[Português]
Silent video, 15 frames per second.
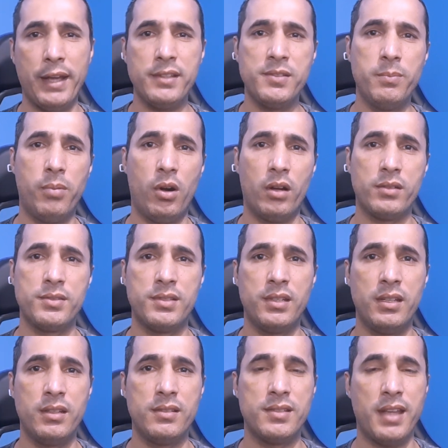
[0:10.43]
Xbox
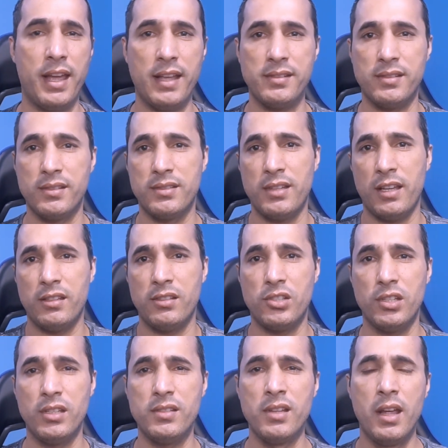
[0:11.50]
Series S, Series
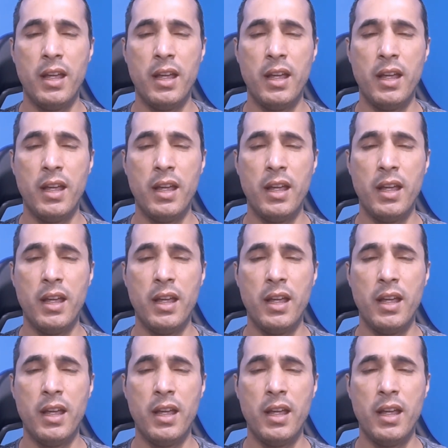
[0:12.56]
X